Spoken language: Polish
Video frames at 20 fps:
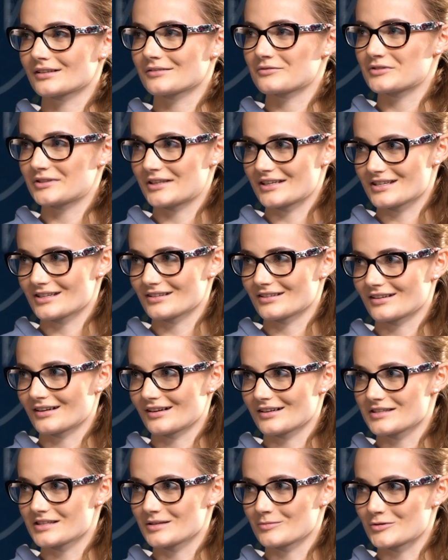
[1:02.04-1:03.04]

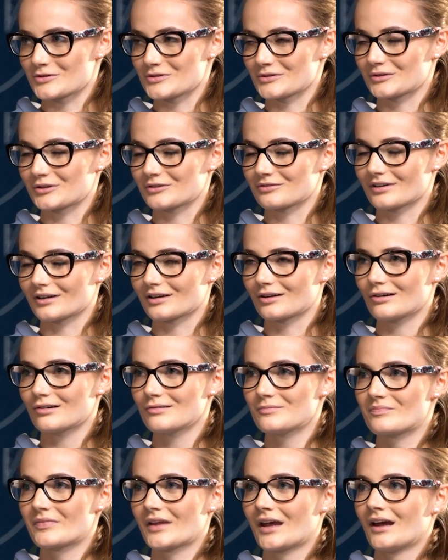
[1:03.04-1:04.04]
wydarzenia
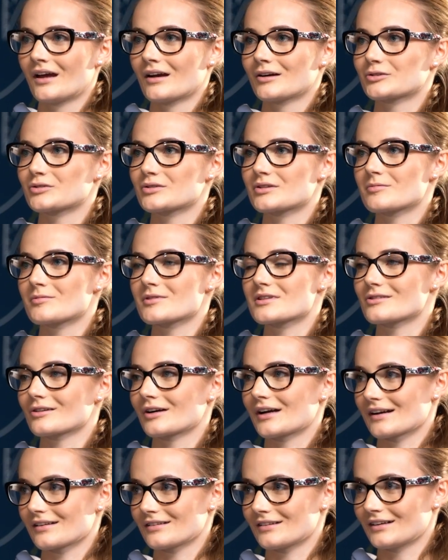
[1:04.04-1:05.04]
samorządowego, którym jest
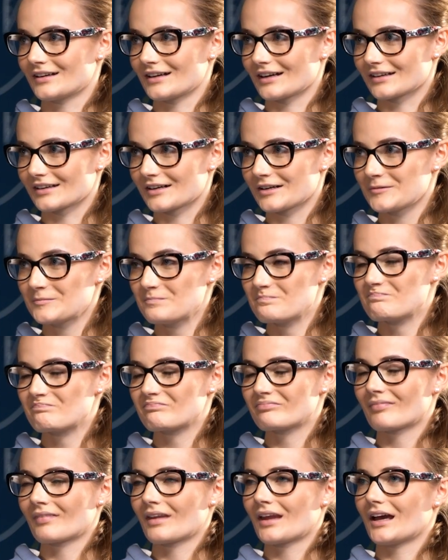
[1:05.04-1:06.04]
Ogarnij Gegrę.
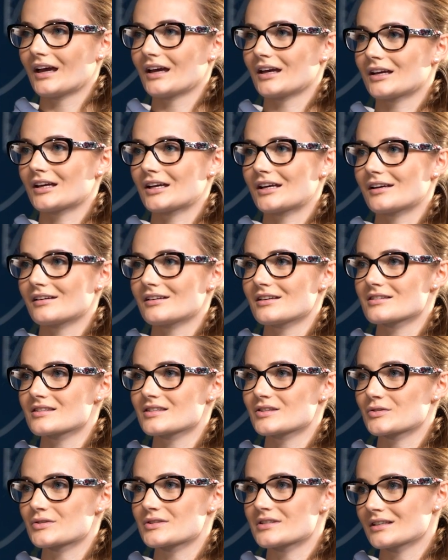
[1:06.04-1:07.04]
E,
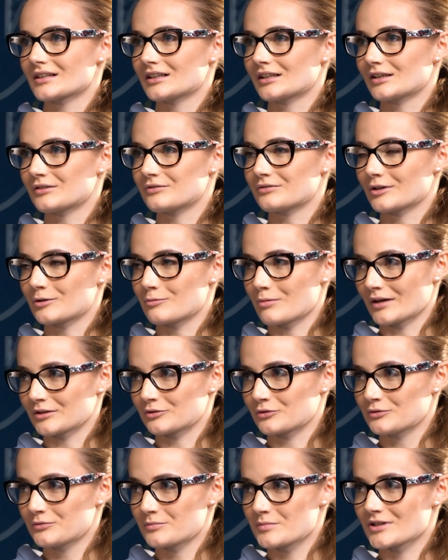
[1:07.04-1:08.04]
jest to cykl
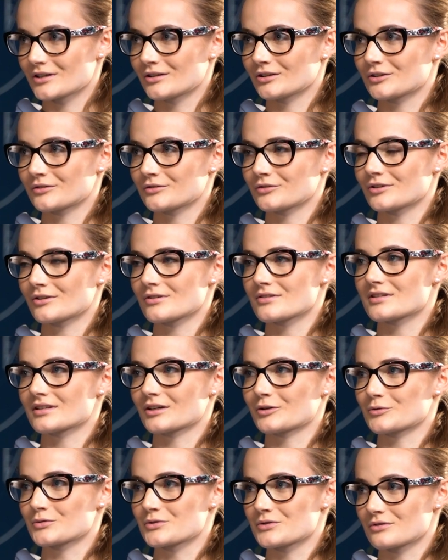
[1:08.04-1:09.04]
wykładów
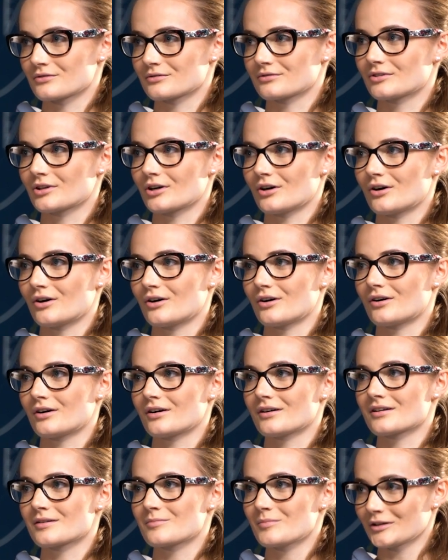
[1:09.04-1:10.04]
przygotowujących uczniów do
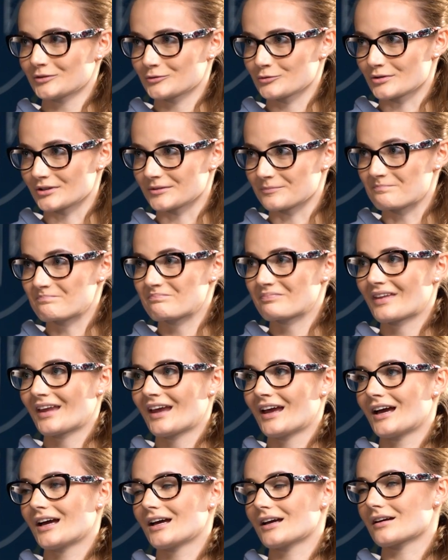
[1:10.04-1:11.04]
e, matury.
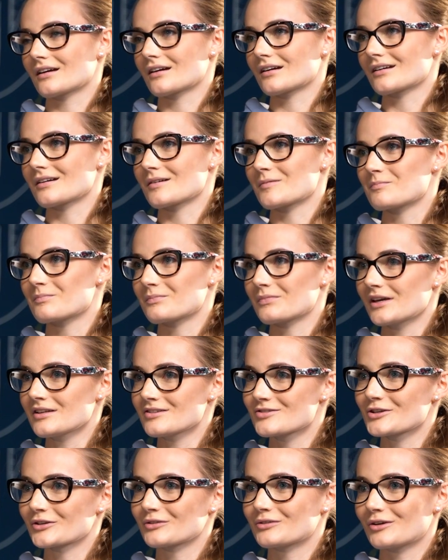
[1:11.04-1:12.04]
E,
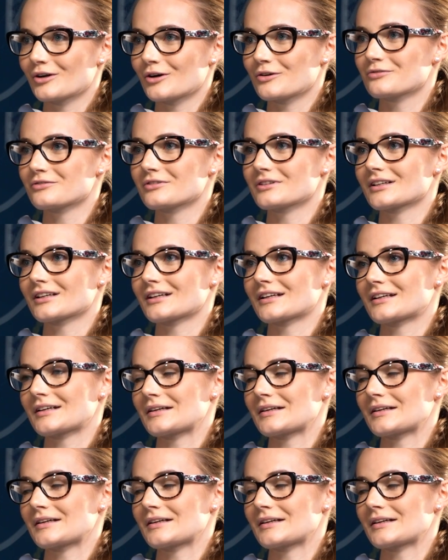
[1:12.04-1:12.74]
pięciodniowy,